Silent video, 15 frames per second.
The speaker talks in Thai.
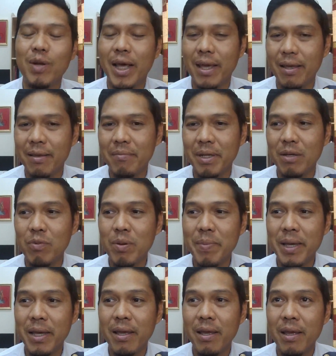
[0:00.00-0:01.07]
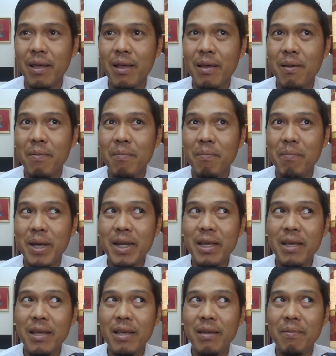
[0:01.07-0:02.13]
ร่หมายถึงว่าไม่ไม่ได้
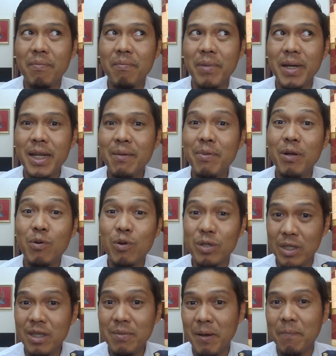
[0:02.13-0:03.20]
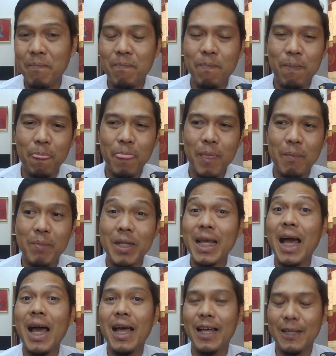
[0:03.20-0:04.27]
ไม่ได้เป็นคนที่แบบปะ
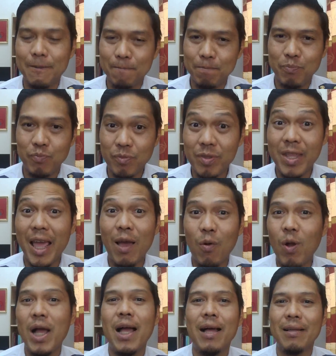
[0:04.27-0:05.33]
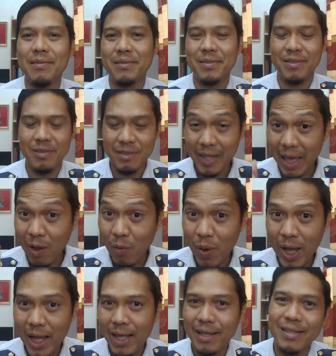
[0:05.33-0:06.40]
ทะ แต่ว่าแต่
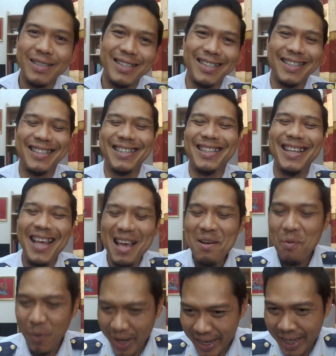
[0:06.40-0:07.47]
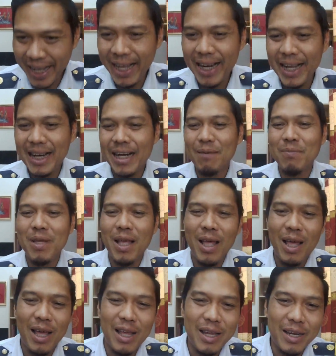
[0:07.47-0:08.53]
ว่าวันนี้นะครับ
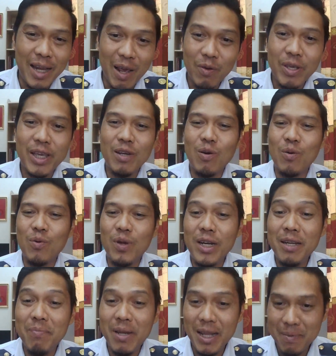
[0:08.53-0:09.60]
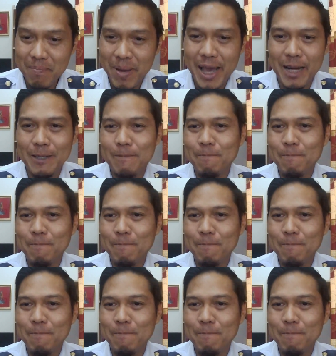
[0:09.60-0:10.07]
แนวคิดของคนเล่นนี่เป็นเลขแปด